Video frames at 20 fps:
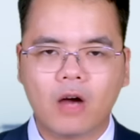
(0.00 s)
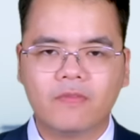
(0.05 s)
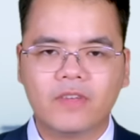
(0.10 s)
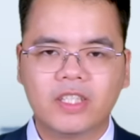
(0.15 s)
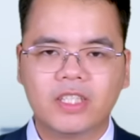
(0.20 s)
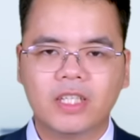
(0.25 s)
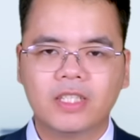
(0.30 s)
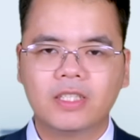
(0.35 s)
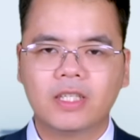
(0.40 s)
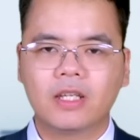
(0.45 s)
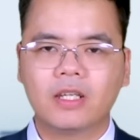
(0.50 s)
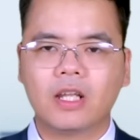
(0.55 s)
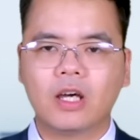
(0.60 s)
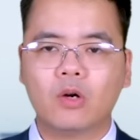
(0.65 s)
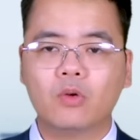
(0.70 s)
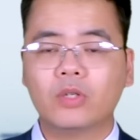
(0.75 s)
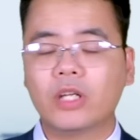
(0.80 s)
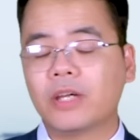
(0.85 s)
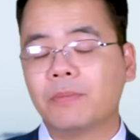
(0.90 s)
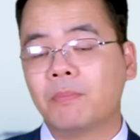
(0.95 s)
vị trí chiến
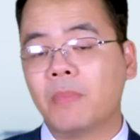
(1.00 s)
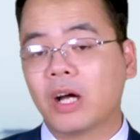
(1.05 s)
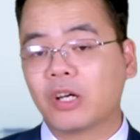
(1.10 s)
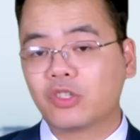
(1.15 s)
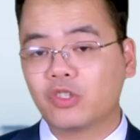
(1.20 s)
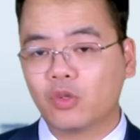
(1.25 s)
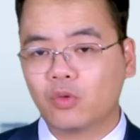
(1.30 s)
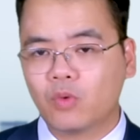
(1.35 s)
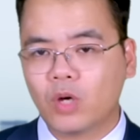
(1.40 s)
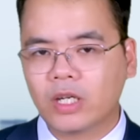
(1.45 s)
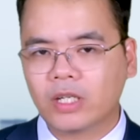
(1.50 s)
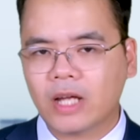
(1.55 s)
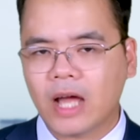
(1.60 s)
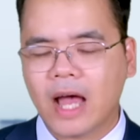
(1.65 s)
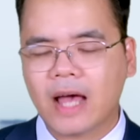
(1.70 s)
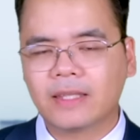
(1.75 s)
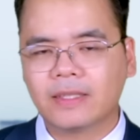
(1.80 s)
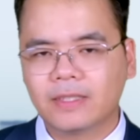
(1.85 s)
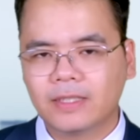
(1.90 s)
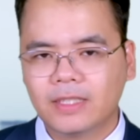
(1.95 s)
đấu để mặc cho quân
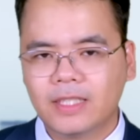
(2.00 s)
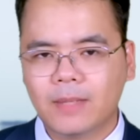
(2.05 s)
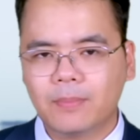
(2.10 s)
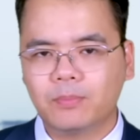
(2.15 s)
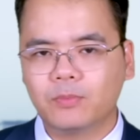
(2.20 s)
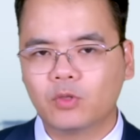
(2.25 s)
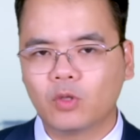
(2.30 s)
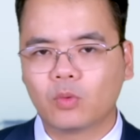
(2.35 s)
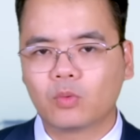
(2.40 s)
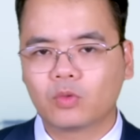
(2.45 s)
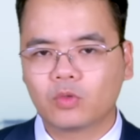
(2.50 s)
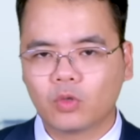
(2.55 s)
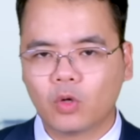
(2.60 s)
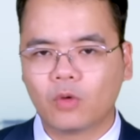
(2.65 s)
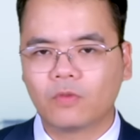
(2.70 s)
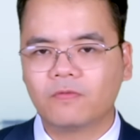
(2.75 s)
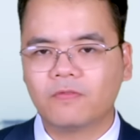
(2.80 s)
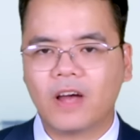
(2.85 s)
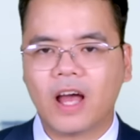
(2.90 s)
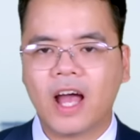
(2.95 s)
Nga tiếp tục
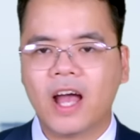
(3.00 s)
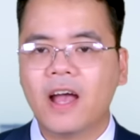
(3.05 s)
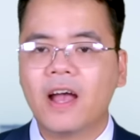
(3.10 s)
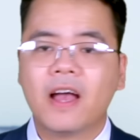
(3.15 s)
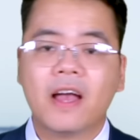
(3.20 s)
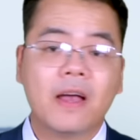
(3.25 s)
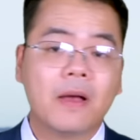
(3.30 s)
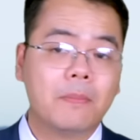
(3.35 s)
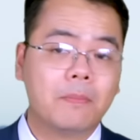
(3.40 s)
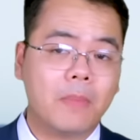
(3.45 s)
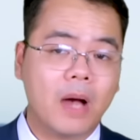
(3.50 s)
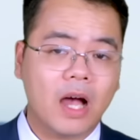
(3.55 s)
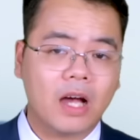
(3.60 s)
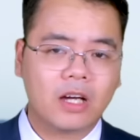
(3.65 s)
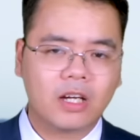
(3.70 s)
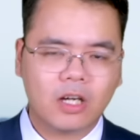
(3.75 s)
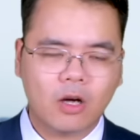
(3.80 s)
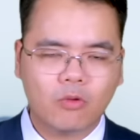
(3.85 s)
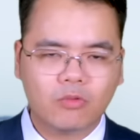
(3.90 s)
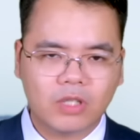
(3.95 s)
đột phá mà
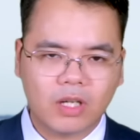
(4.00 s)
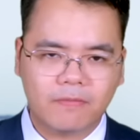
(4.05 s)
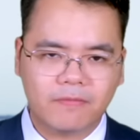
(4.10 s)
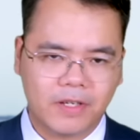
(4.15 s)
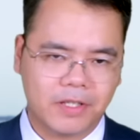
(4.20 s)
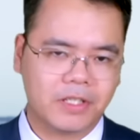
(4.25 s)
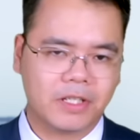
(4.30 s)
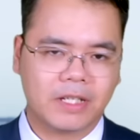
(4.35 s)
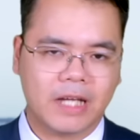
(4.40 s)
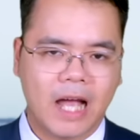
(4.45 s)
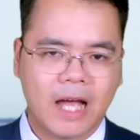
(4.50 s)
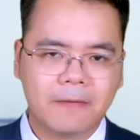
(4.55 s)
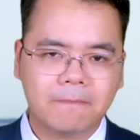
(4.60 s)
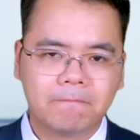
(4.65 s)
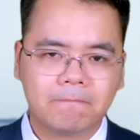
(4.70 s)
không gặp phải trở ngại.